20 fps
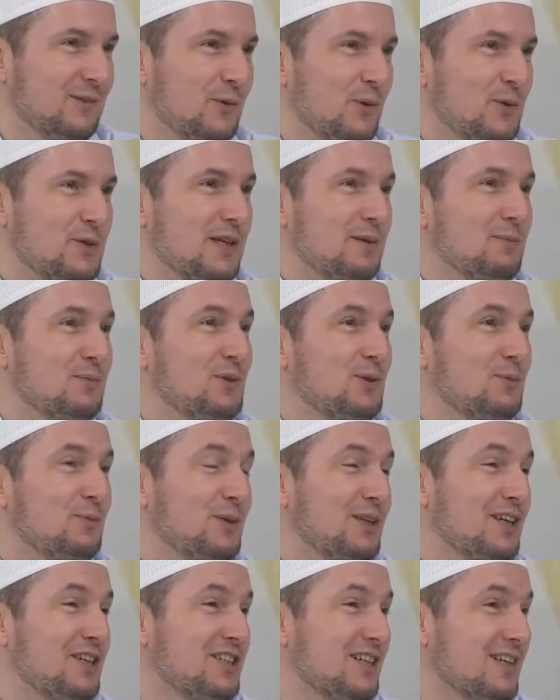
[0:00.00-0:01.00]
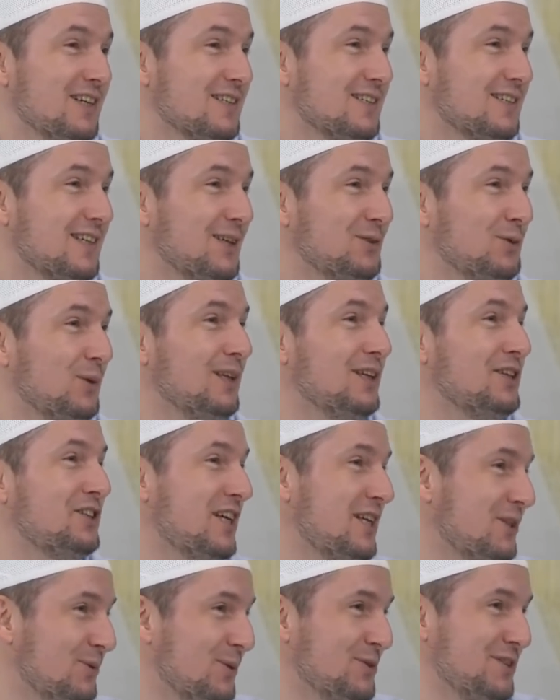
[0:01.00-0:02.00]
Hocam diyor bu gece az daha dolar
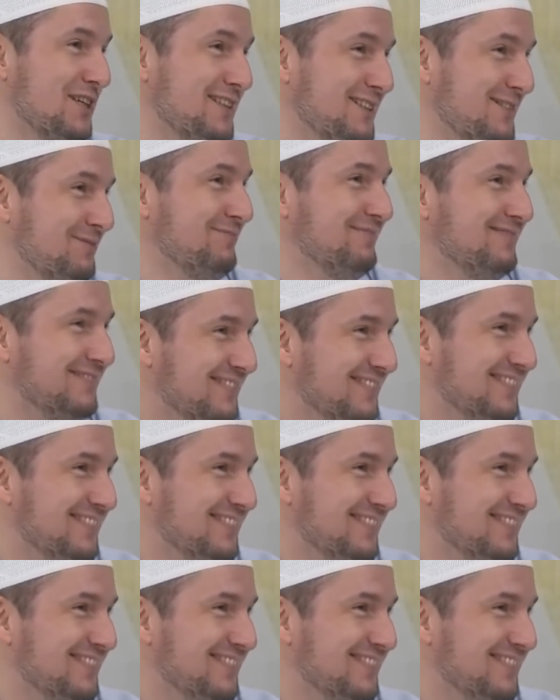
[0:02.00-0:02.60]
şehidi olacaktım.